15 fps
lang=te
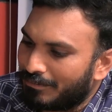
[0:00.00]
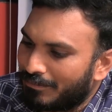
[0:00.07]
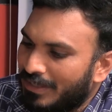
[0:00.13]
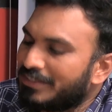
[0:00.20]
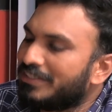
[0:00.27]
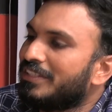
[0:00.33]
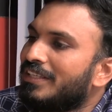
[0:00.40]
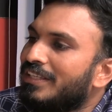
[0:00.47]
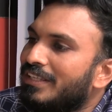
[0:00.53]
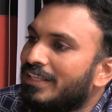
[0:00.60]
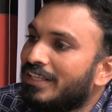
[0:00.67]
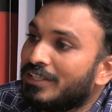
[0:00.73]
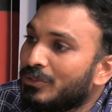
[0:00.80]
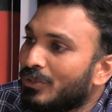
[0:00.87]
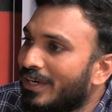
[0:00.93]
మంచిది
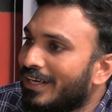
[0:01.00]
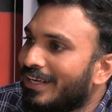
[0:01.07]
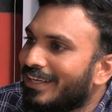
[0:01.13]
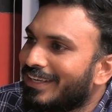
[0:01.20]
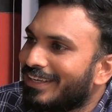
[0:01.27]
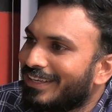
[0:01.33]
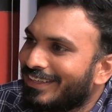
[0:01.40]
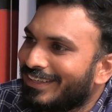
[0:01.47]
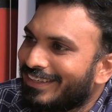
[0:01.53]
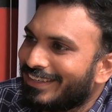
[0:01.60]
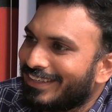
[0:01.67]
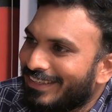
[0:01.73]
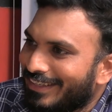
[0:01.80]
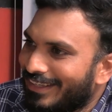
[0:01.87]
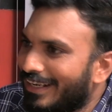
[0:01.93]
లేదు అంటే
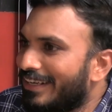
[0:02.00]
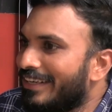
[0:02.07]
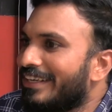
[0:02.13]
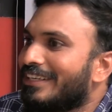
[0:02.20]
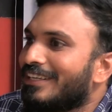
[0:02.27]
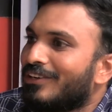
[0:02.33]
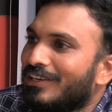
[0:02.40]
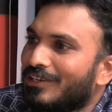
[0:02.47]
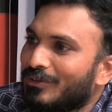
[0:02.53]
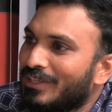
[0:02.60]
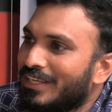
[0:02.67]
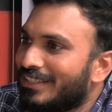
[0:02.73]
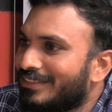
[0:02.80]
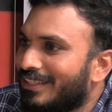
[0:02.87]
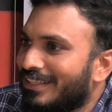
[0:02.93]
ఇలా నెగిటివ్గా ట్రోల్
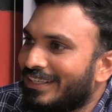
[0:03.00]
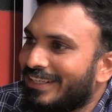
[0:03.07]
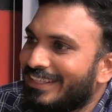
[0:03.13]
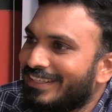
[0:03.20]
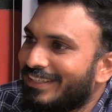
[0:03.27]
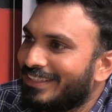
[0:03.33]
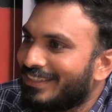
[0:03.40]
చేస్తారని